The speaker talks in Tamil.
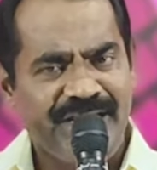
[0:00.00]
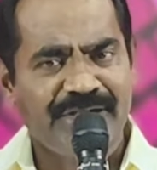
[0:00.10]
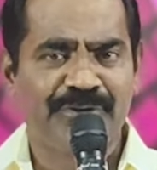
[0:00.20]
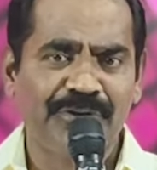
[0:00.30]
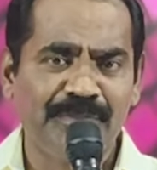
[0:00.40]

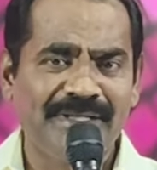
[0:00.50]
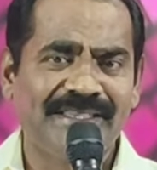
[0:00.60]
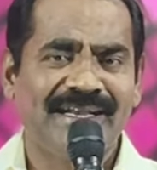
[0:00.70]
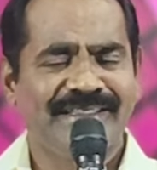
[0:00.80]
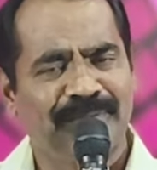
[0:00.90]
என்
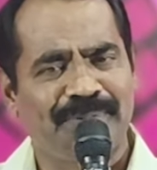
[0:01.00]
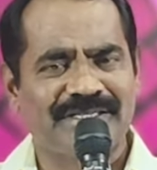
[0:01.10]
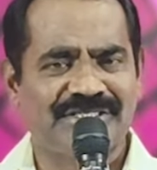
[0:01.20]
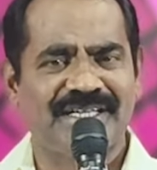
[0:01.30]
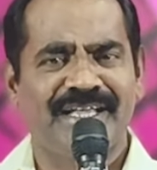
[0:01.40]
குடும்பத்தில் இந்த
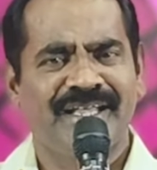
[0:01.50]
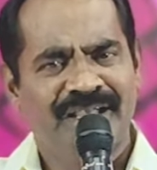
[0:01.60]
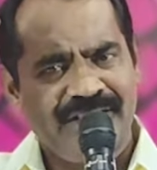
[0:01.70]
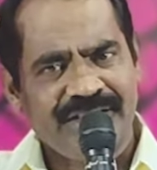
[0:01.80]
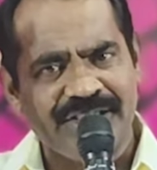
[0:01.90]
பிரச்சனை
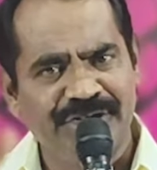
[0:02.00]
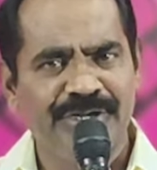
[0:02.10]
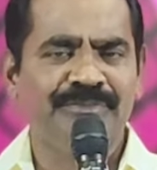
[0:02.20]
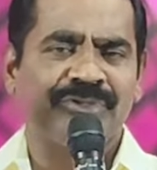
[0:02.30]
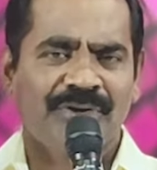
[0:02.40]

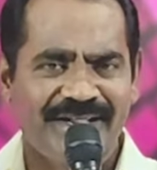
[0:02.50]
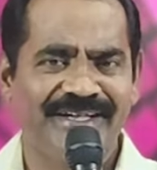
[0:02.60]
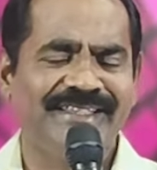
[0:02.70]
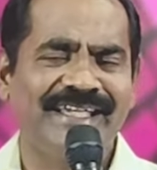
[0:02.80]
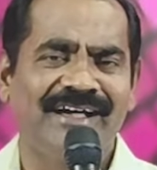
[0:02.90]
இன்னும்
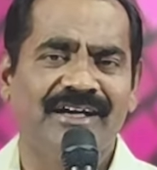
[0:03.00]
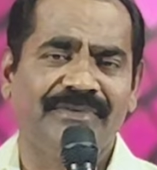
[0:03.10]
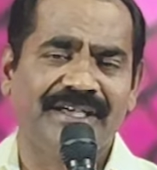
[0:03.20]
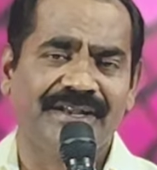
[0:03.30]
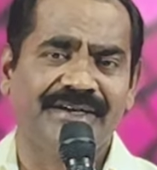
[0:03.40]

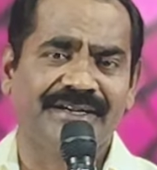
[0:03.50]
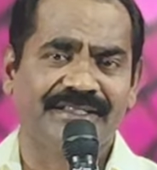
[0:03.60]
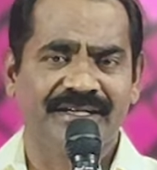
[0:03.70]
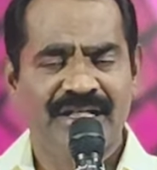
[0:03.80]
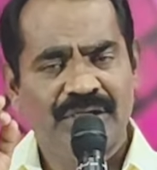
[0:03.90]
தொடர்கதையாகவே இருக்கிறது